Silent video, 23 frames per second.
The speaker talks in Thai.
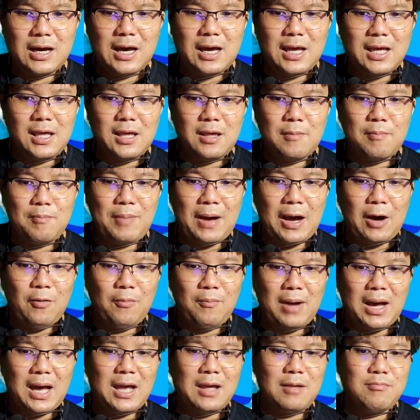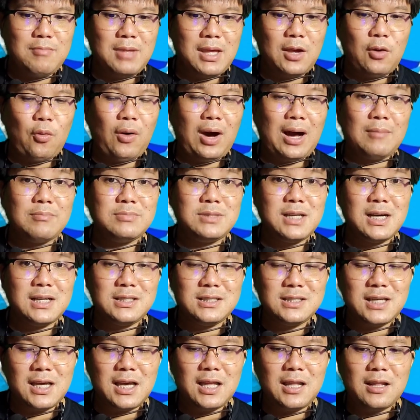ให้เป้าหมายมีความชัด
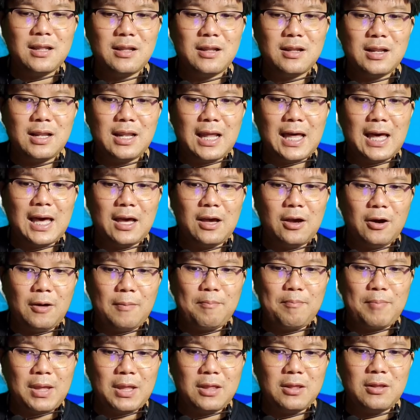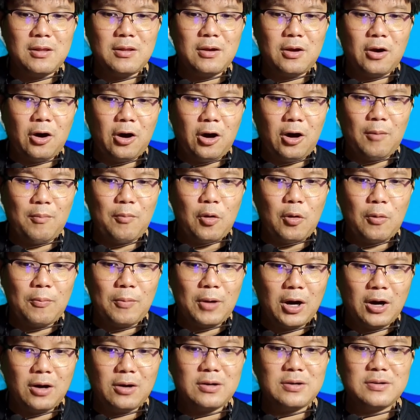เจนและก็ปิดข้อบก
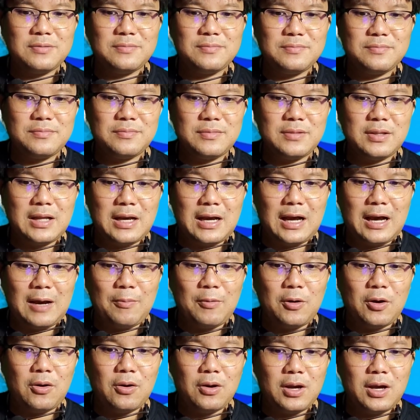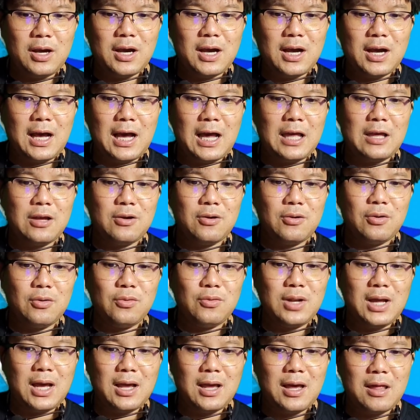พร่องนะครับของเครือข่ายของ
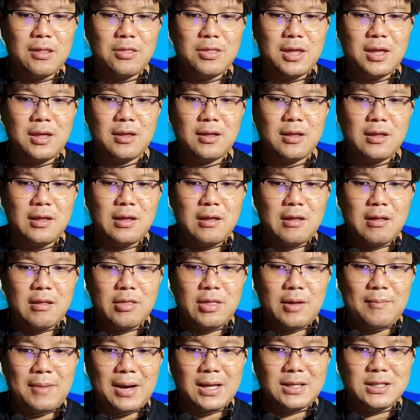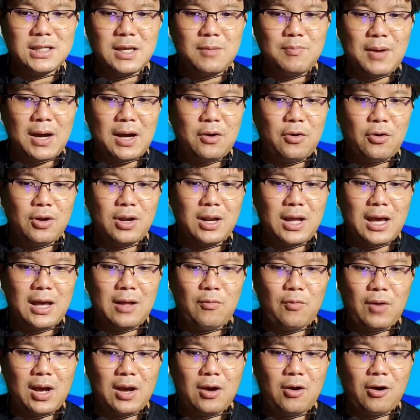Luna Classic สมาชิกบางคนอ้าง
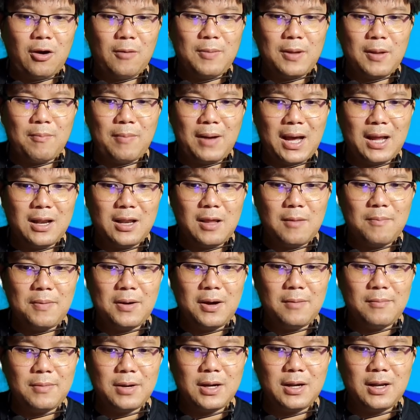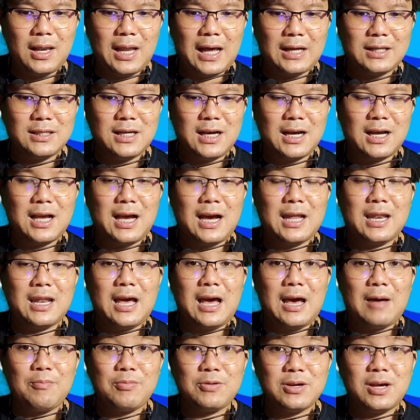ว่าข้อผิดพลาดที่เพิ่มขึ้นหลังจากการ
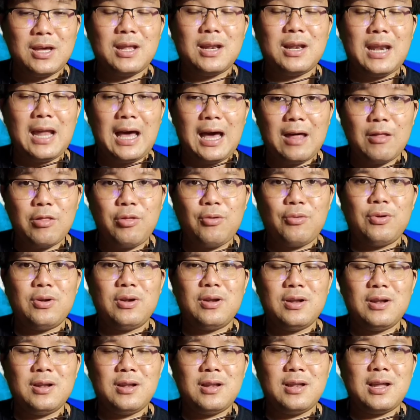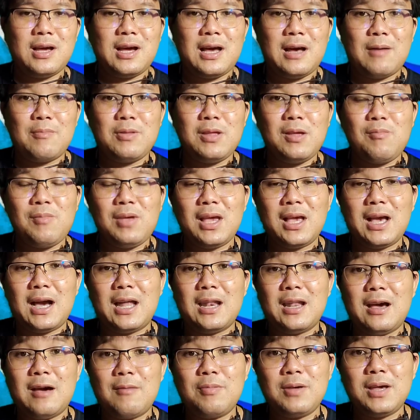อัปเกรดล่าสุดนะครับที่มีการ
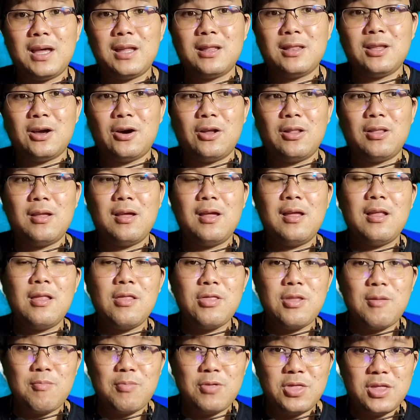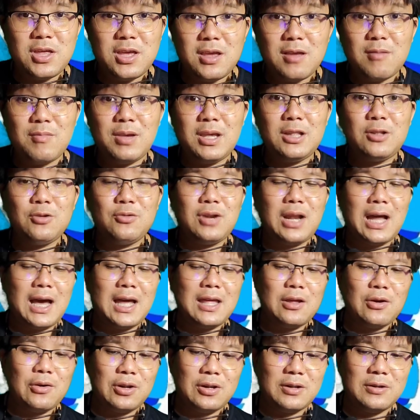อัปเกรดตอนสิบสี่มิถุนา
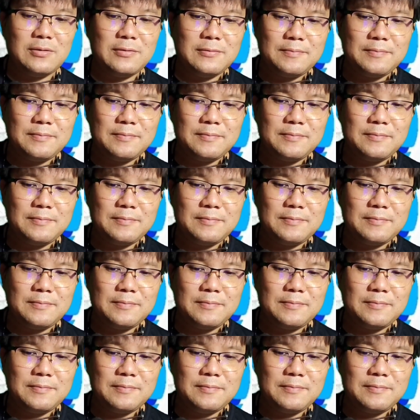ยน